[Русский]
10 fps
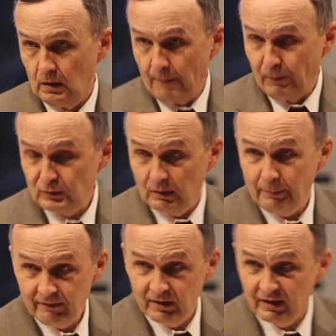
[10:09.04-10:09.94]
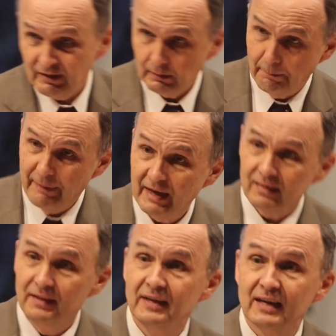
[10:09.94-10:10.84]
Апостол Павел говорит,
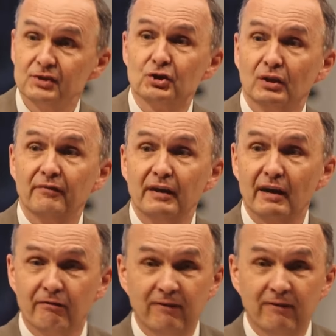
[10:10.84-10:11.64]
бедный я человек,